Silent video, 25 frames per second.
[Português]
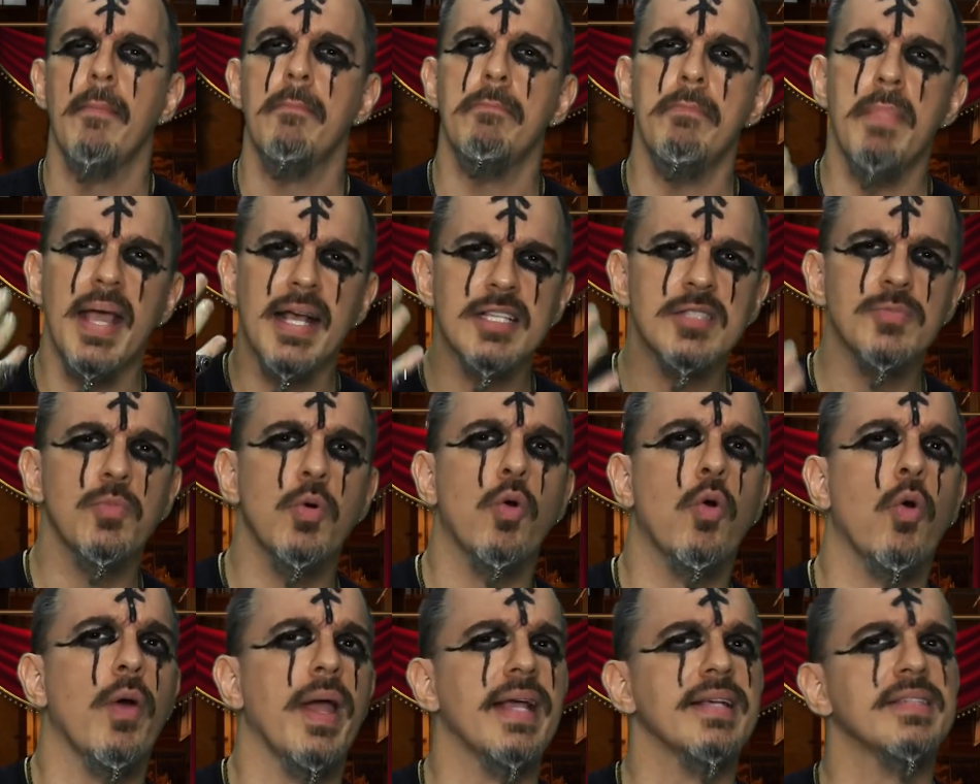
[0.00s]

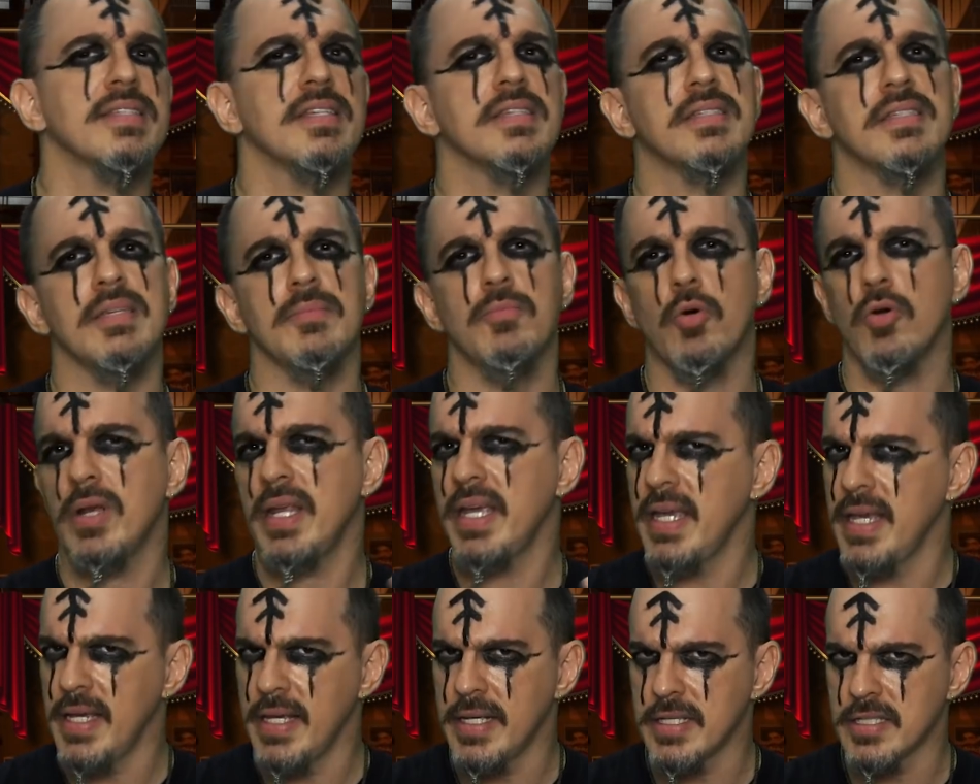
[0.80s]
Mesmo com esses
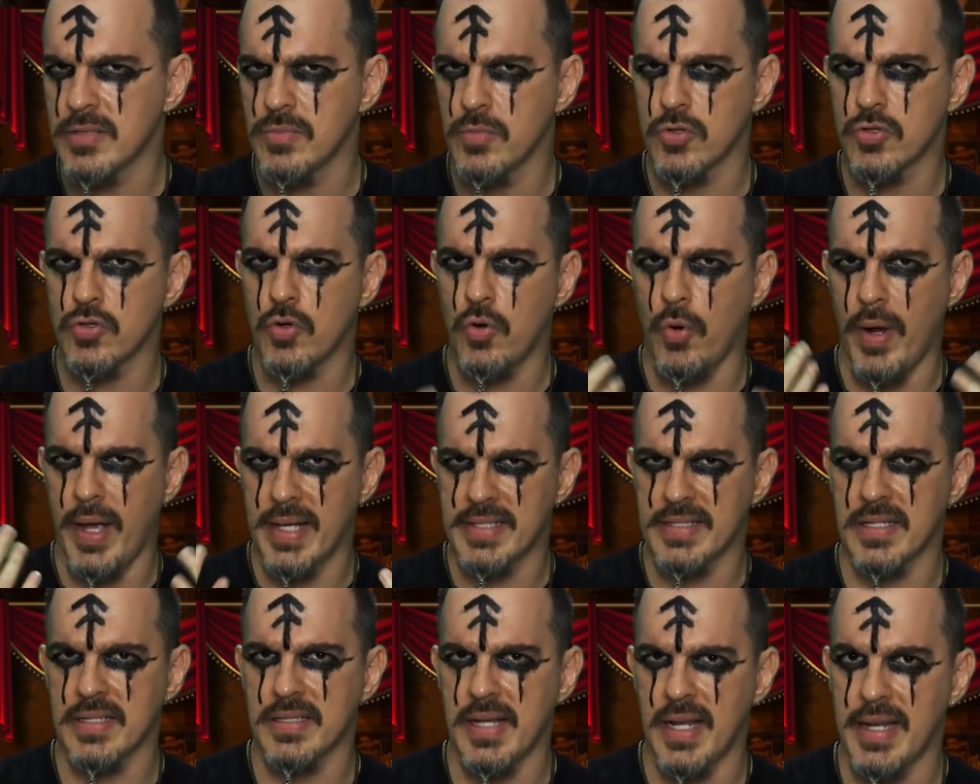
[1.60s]
simbolismos, com
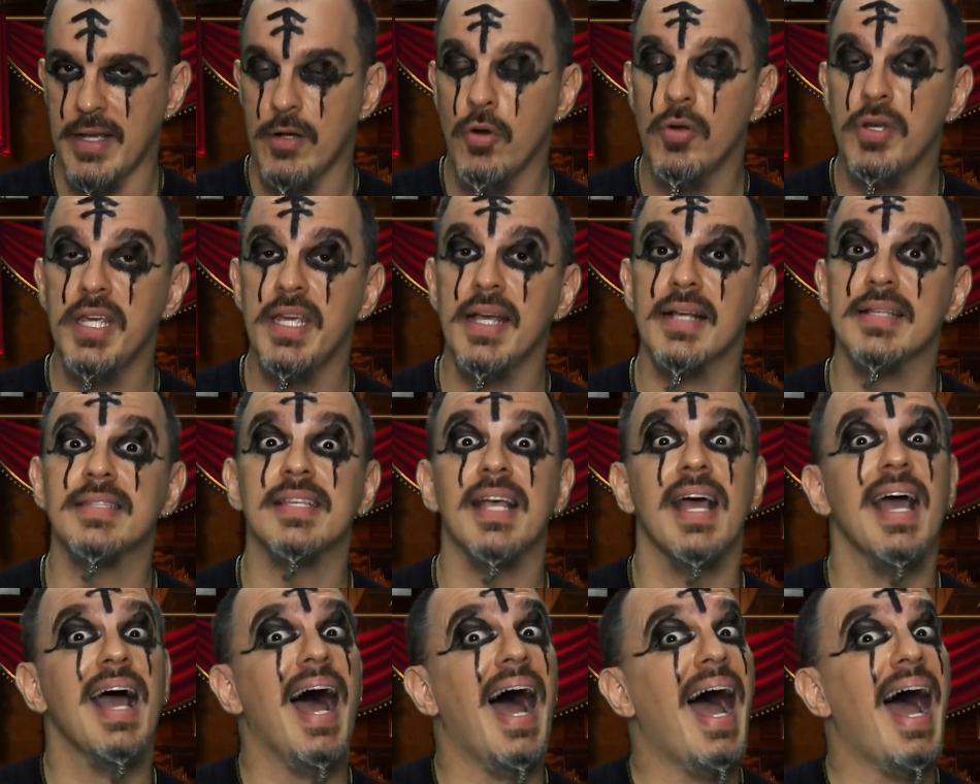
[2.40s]
essas alegorias,